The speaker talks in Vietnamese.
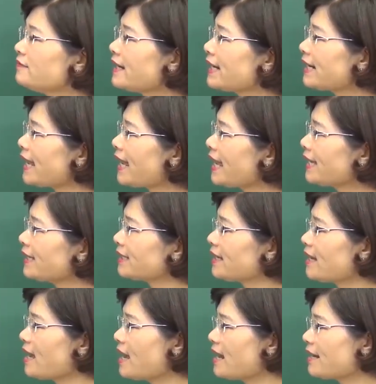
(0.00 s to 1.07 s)
Phương án 2
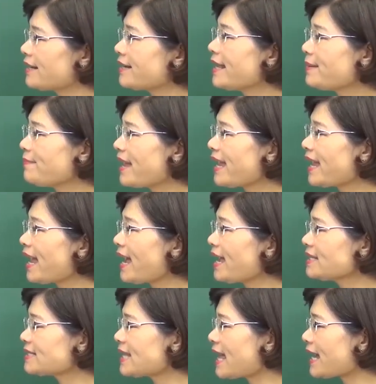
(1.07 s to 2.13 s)
là đêm
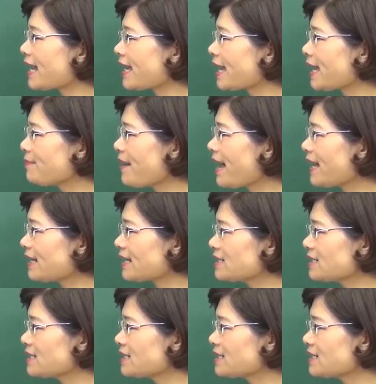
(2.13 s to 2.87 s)
22 dạng ngày 23